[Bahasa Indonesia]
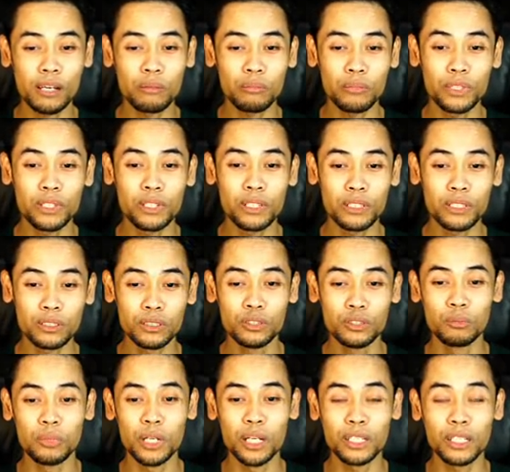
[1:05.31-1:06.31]
yang
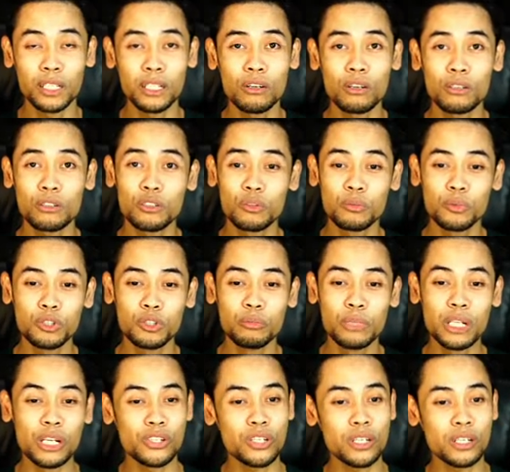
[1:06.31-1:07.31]
jumlahnya adalah 220
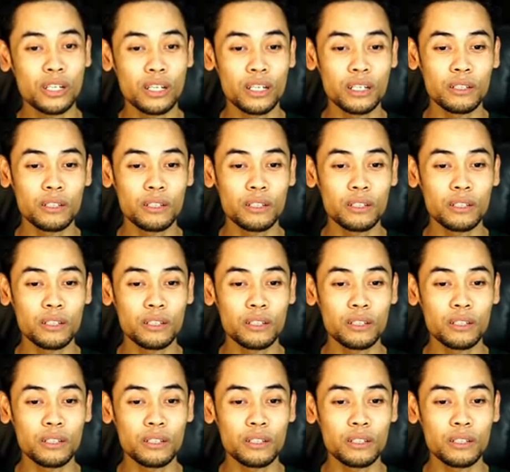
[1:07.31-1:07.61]
millisecond.